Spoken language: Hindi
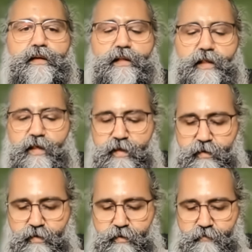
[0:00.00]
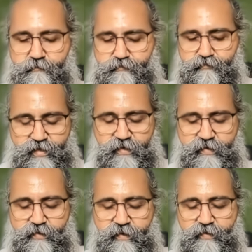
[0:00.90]
लेकिन
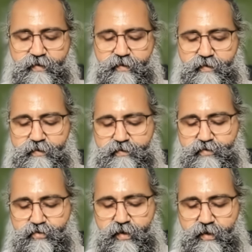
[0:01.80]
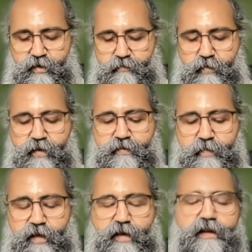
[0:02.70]
जैसे जैसे जो है मैं
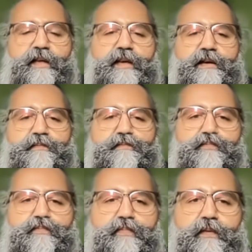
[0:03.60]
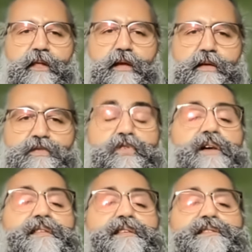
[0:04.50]
इसमें गहरा गया जो
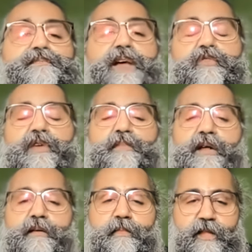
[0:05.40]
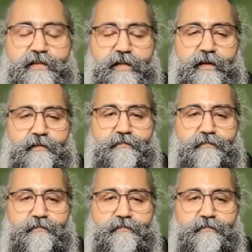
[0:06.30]
असली जब टैरो के बारे में पता चला